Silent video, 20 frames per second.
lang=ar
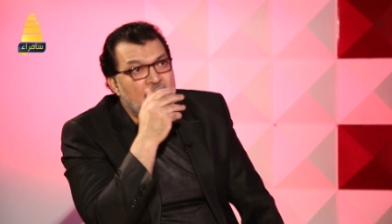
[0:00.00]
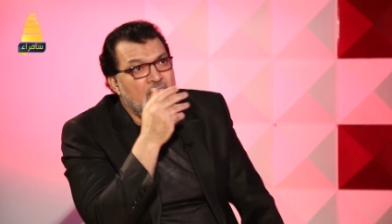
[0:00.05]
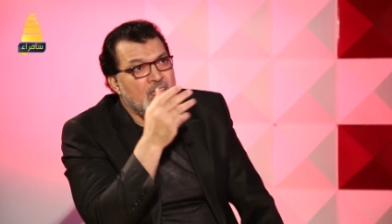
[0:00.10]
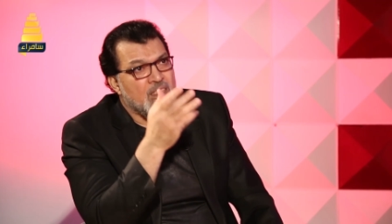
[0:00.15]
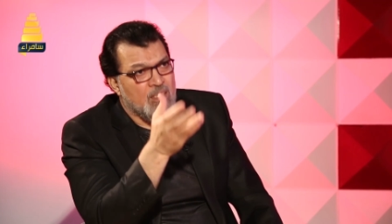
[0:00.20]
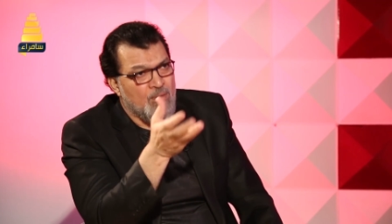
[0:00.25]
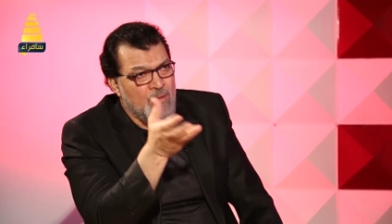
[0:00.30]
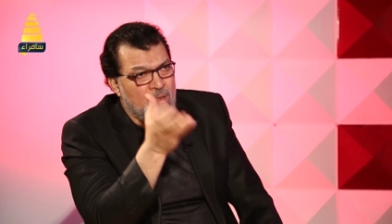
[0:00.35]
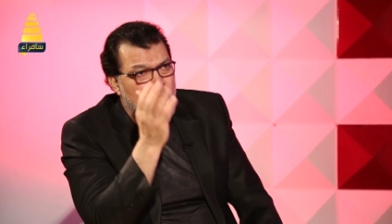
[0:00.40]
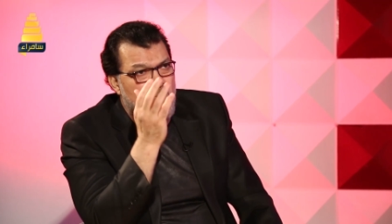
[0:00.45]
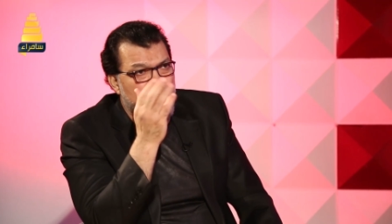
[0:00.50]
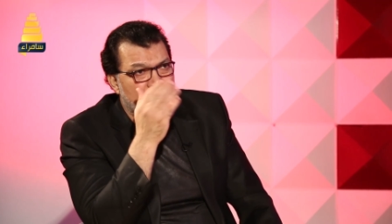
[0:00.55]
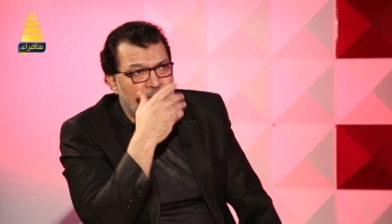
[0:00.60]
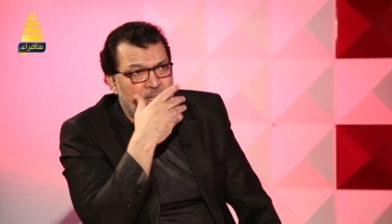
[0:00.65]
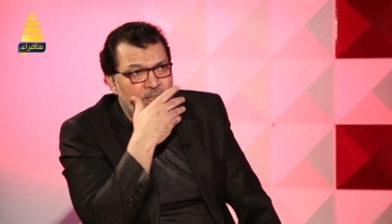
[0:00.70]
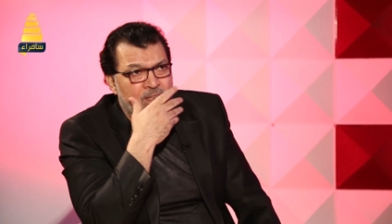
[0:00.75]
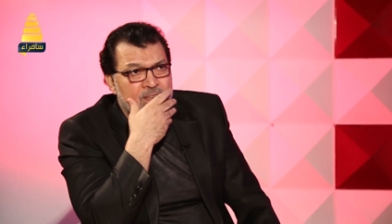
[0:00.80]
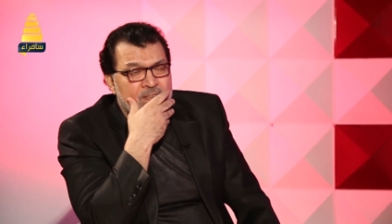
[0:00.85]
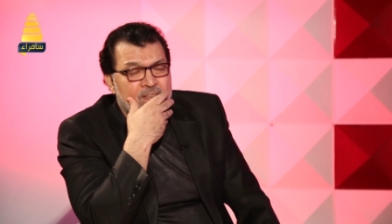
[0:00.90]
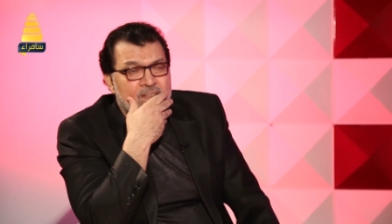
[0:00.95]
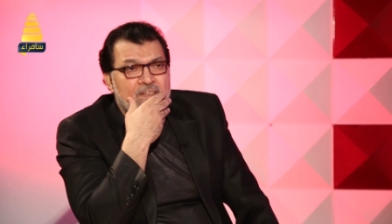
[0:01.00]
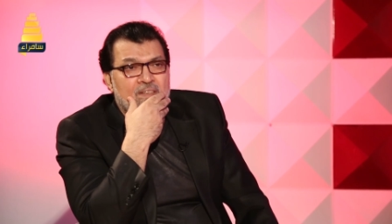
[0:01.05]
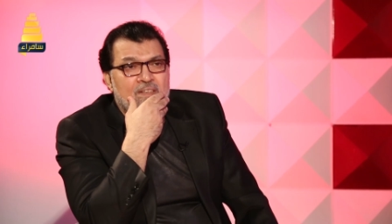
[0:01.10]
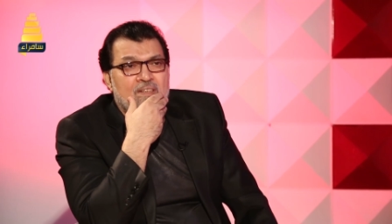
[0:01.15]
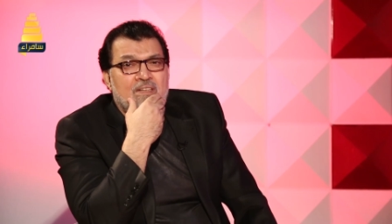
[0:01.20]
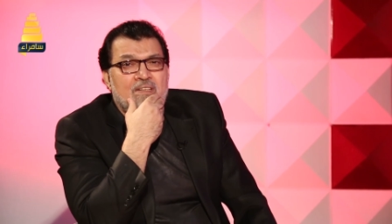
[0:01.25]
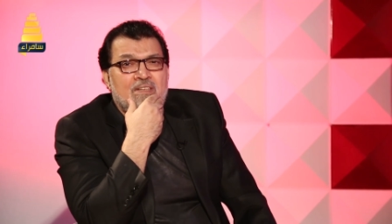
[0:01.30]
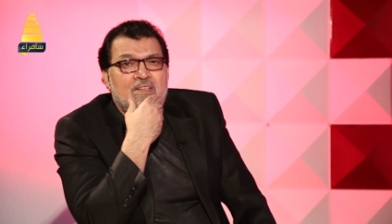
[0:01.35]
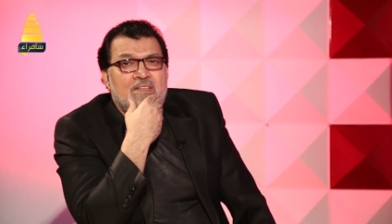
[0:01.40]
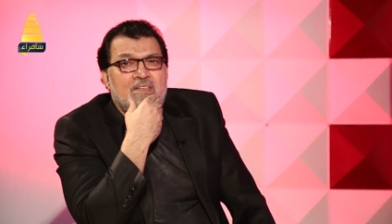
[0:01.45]
على سبيل المثال
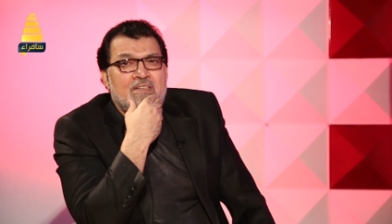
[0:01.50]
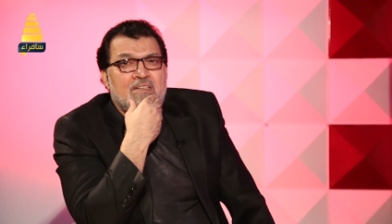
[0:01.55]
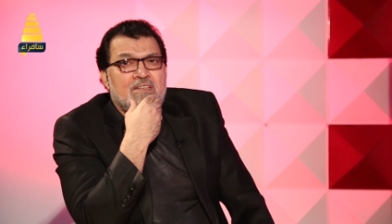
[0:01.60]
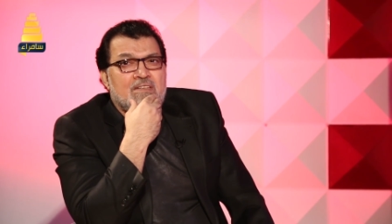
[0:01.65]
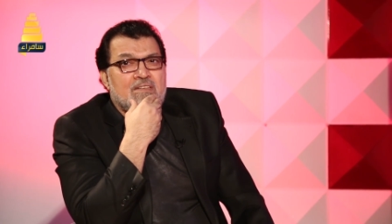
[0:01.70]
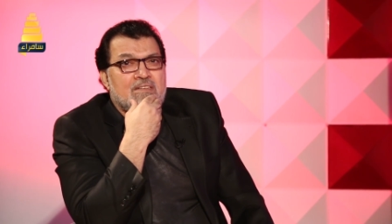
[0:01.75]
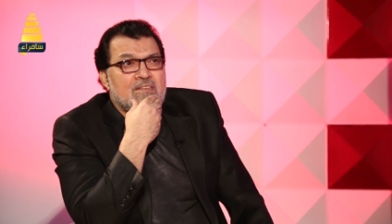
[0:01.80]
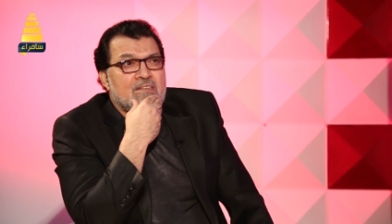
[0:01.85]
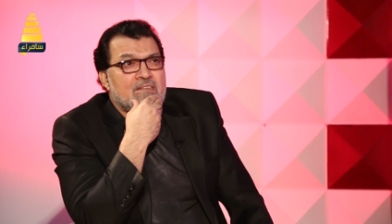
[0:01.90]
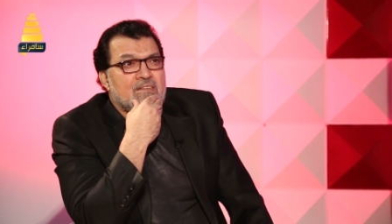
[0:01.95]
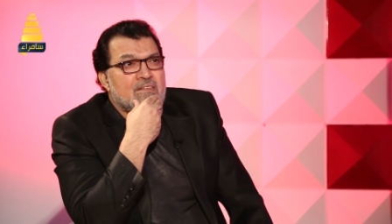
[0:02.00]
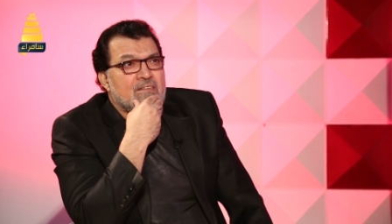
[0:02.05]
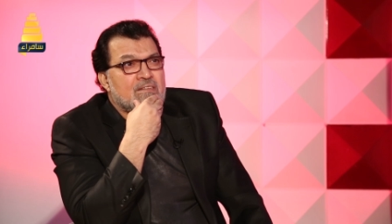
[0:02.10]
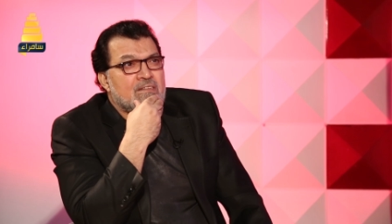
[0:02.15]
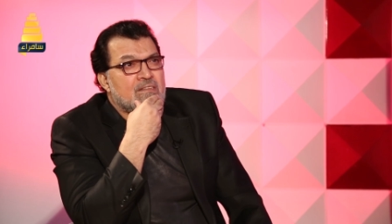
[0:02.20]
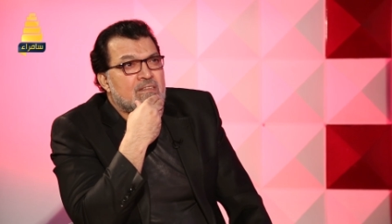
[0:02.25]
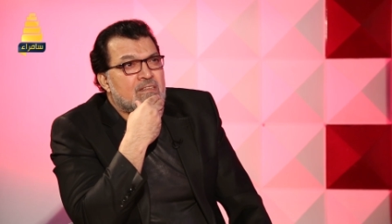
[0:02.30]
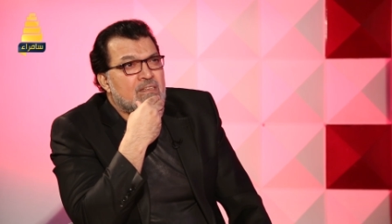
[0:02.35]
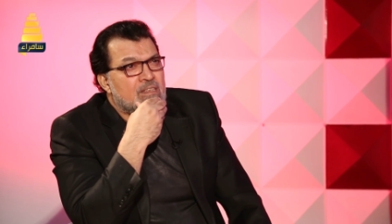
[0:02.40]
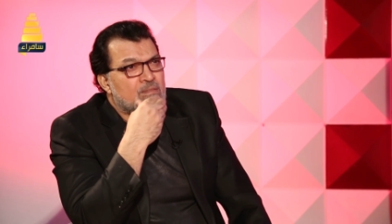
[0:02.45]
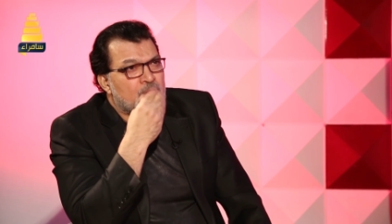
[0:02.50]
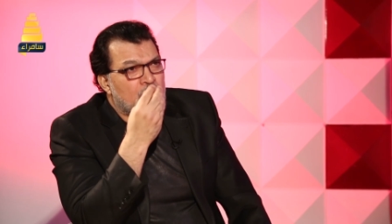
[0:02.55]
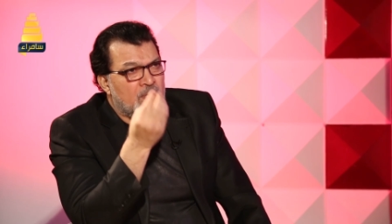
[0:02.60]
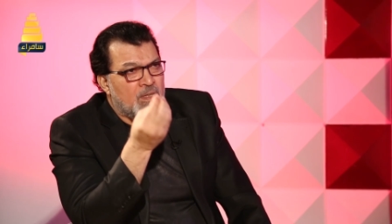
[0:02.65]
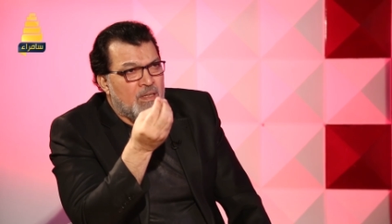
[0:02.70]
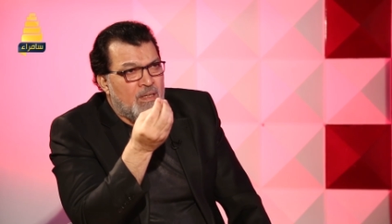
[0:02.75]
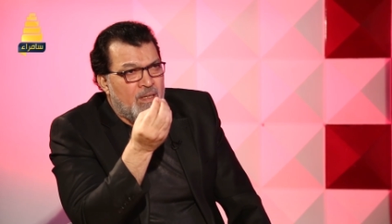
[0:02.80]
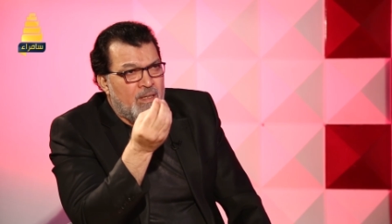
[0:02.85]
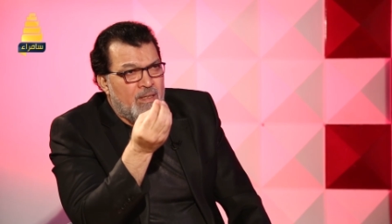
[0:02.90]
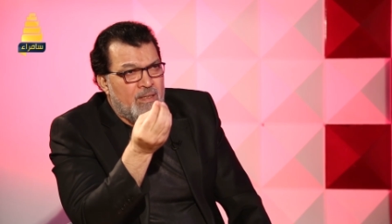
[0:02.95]
جيت
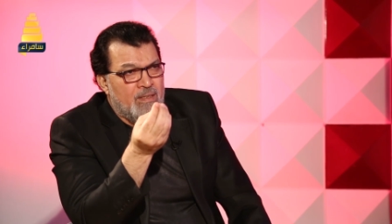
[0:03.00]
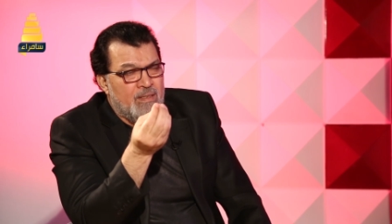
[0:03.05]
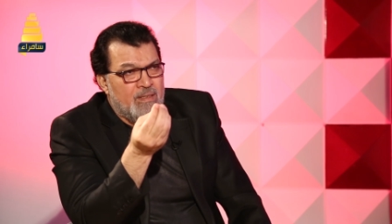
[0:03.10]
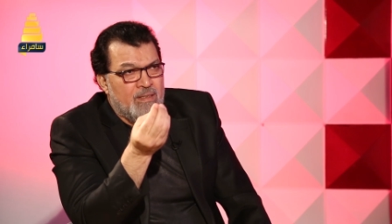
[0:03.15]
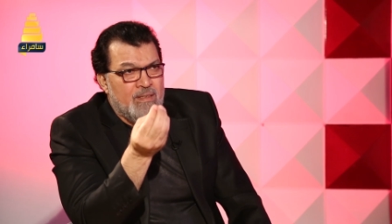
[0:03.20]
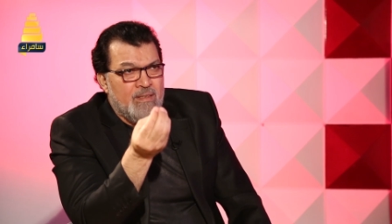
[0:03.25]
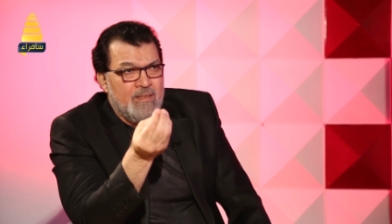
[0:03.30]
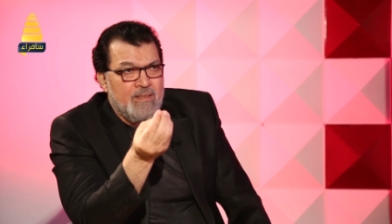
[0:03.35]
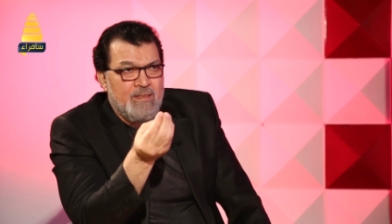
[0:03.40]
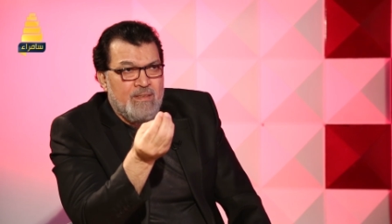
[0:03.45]
مره اللي